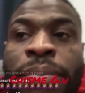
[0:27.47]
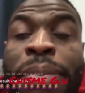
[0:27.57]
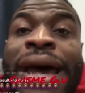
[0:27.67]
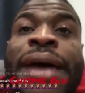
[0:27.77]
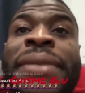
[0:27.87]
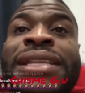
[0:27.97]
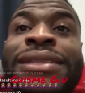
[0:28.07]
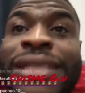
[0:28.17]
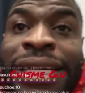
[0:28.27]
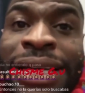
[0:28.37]
Para
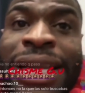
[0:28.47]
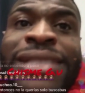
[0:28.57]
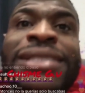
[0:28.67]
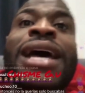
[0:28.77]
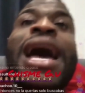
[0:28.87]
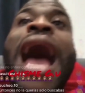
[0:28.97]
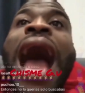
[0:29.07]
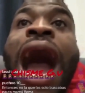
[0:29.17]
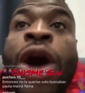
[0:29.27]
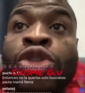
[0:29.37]
mentirles
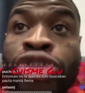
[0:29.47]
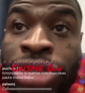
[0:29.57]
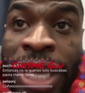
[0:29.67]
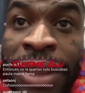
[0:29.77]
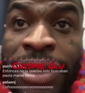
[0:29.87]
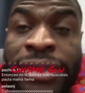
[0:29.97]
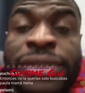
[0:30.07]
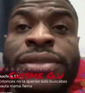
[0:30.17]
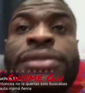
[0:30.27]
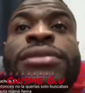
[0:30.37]
a
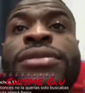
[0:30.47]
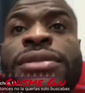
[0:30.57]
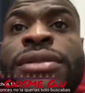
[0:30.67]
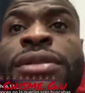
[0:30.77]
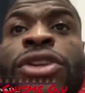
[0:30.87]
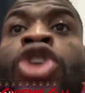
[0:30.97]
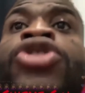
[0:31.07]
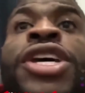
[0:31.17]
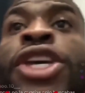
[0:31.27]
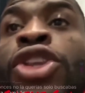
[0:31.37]
ustedes, los
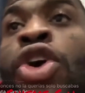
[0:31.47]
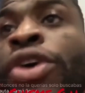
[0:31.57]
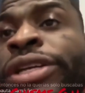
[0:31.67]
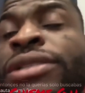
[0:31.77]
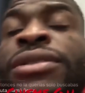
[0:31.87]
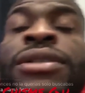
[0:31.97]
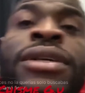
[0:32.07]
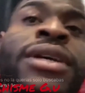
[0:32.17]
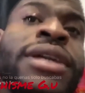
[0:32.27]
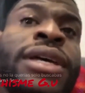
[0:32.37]
seguidores,
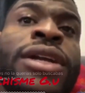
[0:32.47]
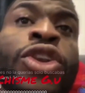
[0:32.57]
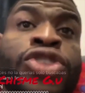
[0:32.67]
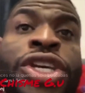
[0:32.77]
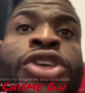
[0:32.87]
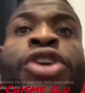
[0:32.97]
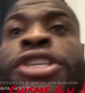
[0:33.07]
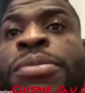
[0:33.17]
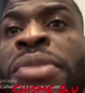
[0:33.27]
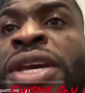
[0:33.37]
los
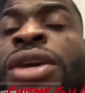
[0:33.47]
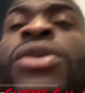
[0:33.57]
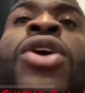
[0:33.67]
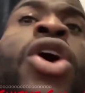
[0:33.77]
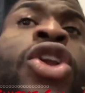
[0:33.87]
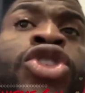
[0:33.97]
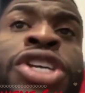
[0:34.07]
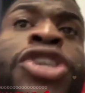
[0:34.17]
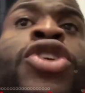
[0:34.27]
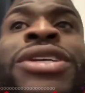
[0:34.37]
seguidores míos, los
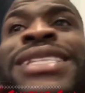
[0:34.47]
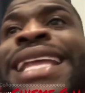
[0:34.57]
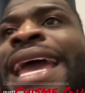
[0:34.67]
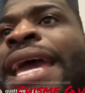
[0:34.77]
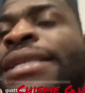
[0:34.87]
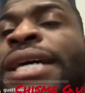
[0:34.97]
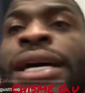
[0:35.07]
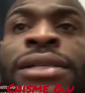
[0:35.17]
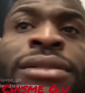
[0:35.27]
seguidores de ella.